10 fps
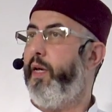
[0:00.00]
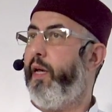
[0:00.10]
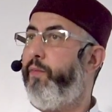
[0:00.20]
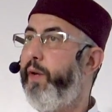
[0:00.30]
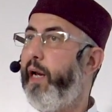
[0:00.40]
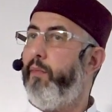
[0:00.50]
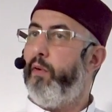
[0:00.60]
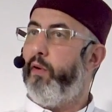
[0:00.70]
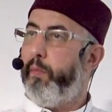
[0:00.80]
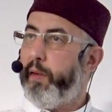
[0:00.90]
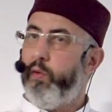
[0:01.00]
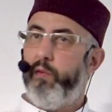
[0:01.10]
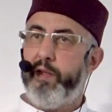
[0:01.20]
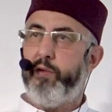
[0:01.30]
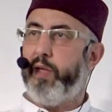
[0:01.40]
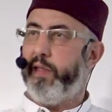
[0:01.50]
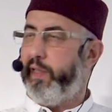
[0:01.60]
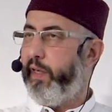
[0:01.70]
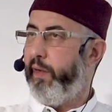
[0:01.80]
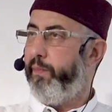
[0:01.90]
Et finalement, le bateau va se
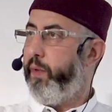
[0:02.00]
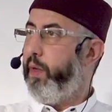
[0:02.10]
casser,